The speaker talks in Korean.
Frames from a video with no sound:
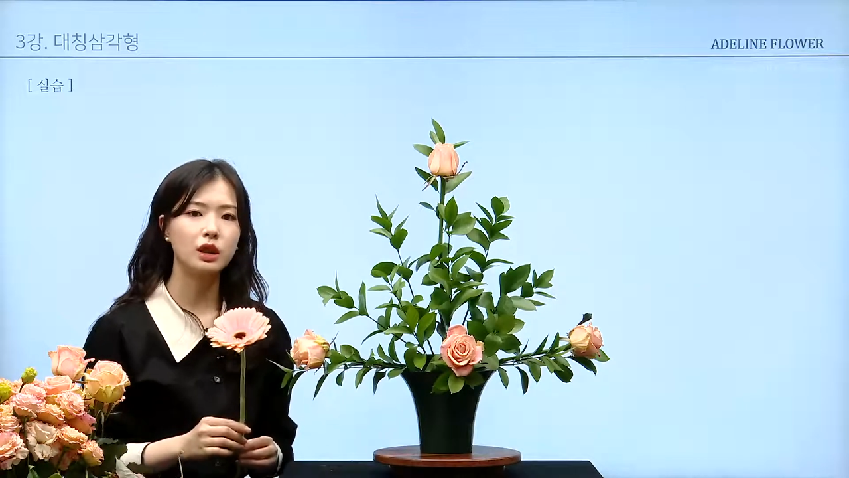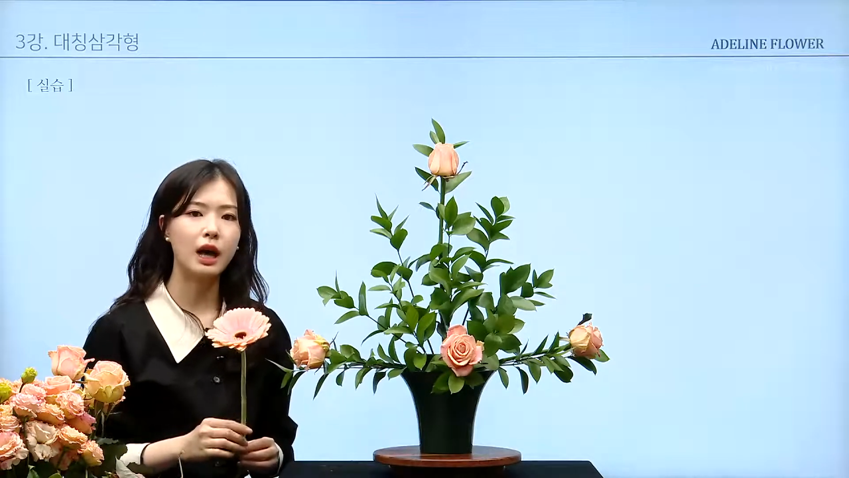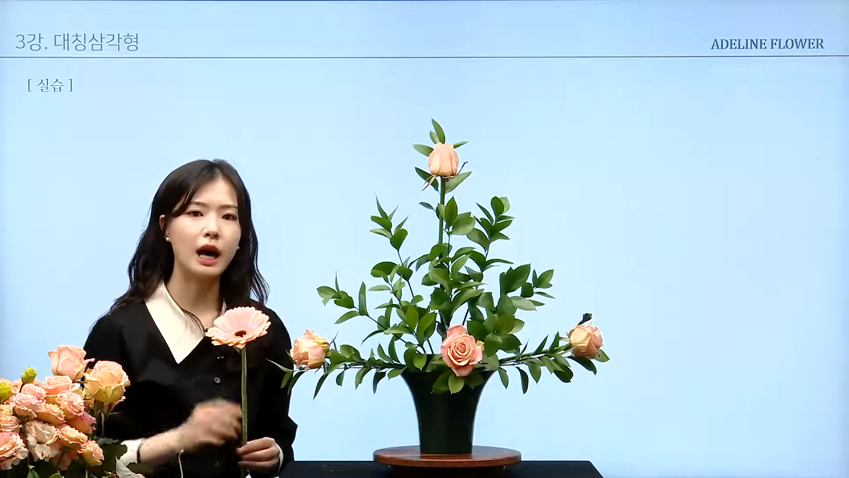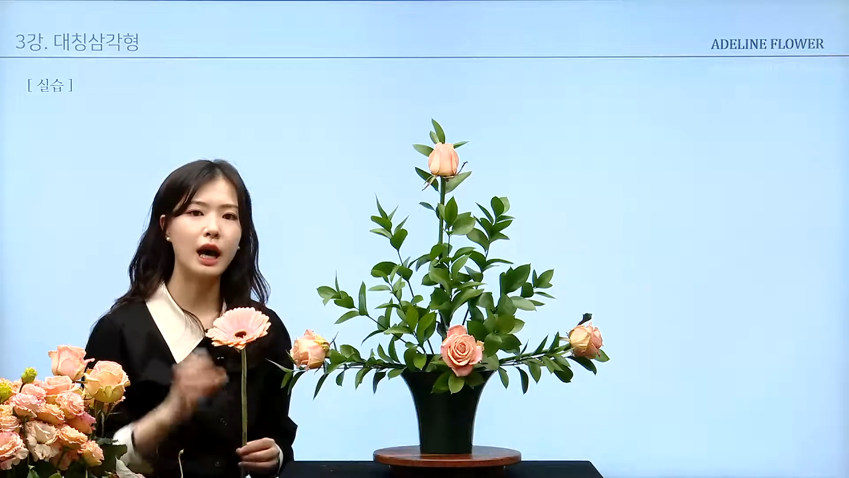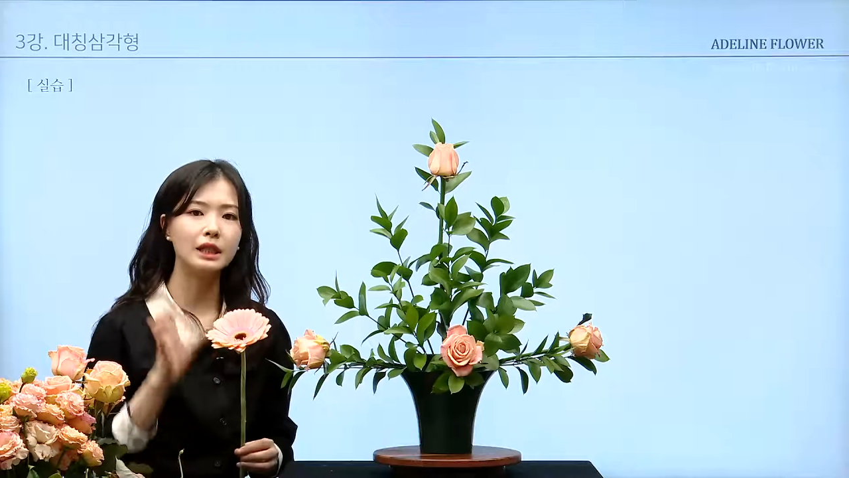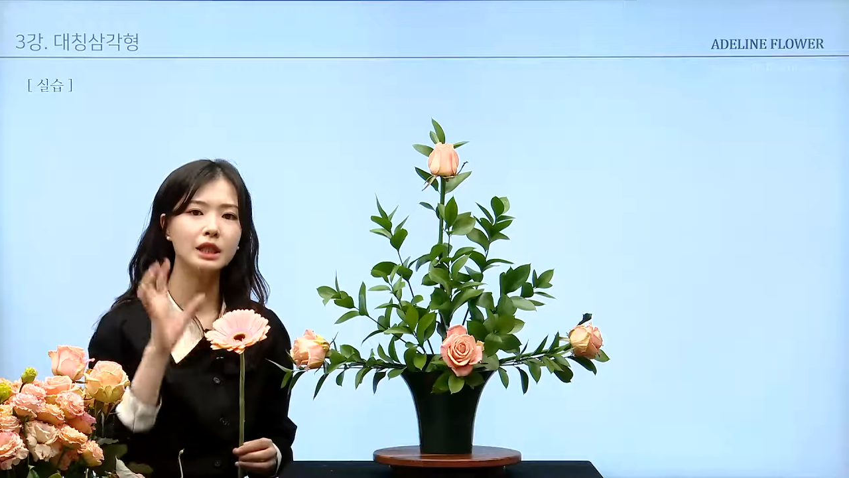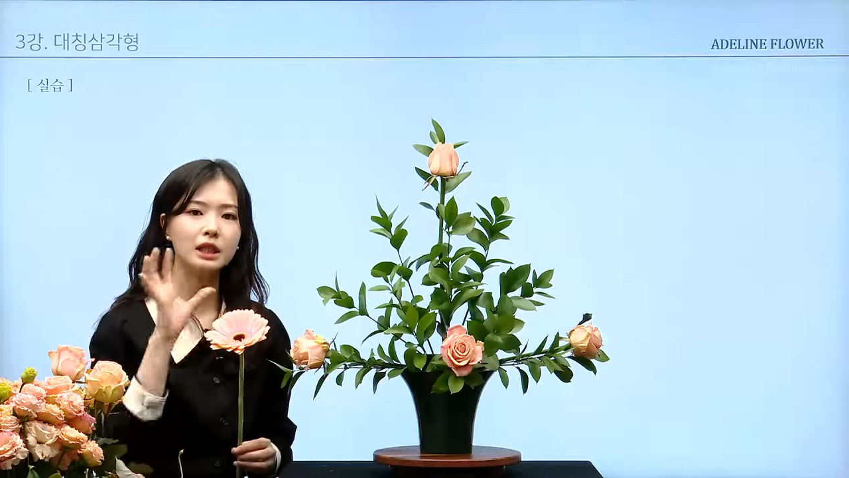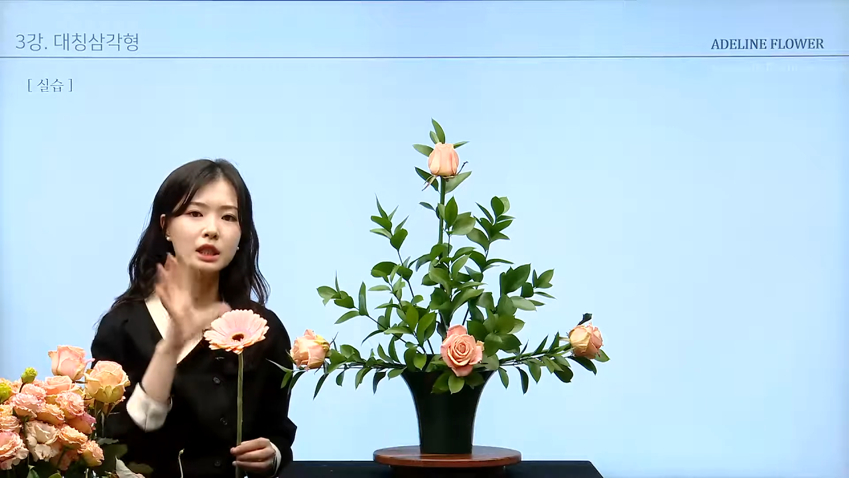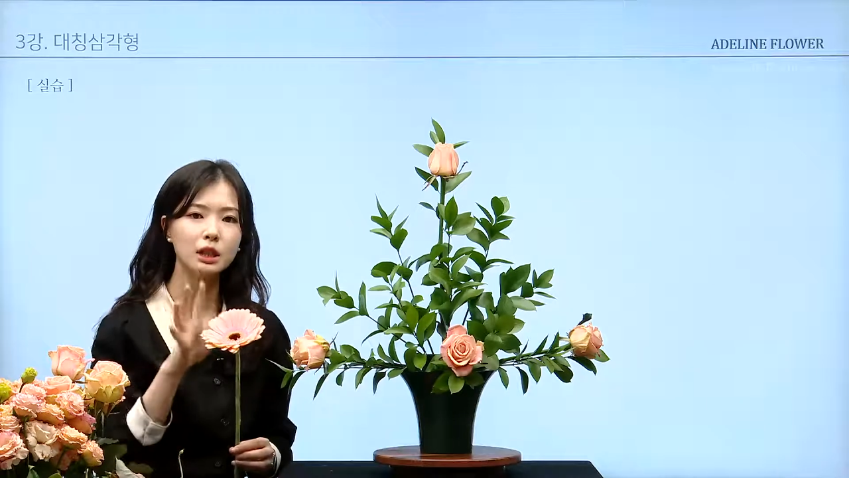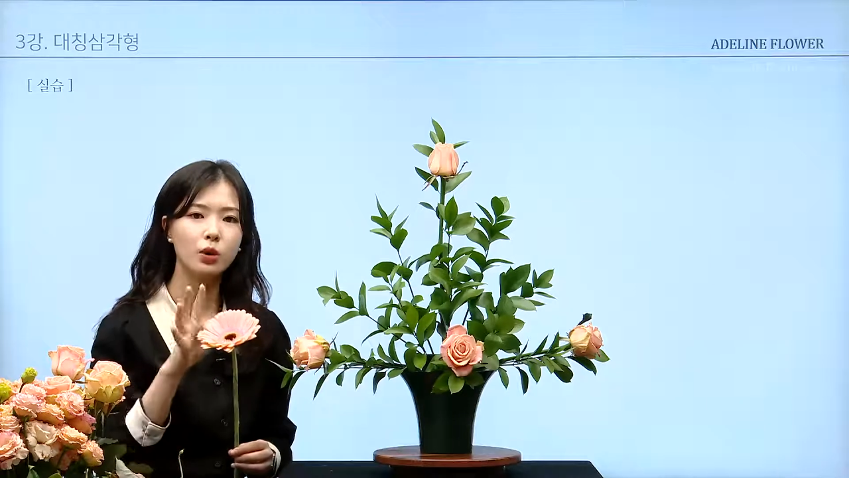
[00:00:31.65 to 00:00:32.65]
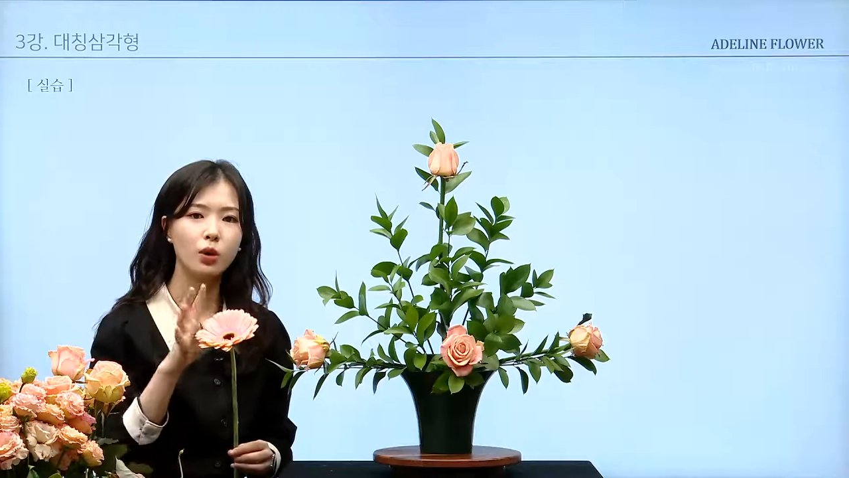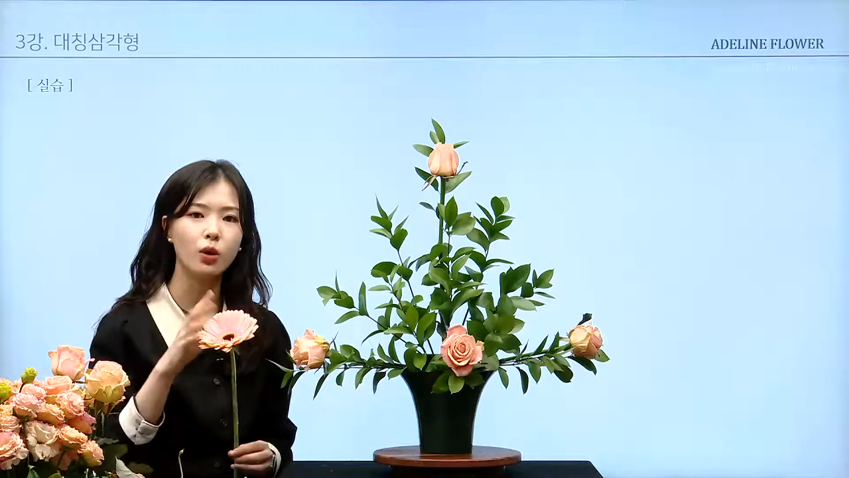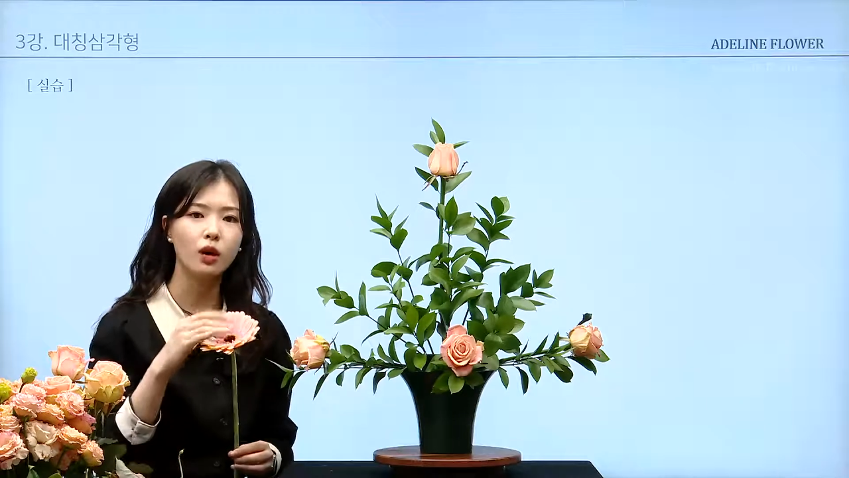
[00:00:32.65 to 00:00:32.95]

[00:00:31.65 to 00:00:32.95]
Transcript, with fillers: 가장 크고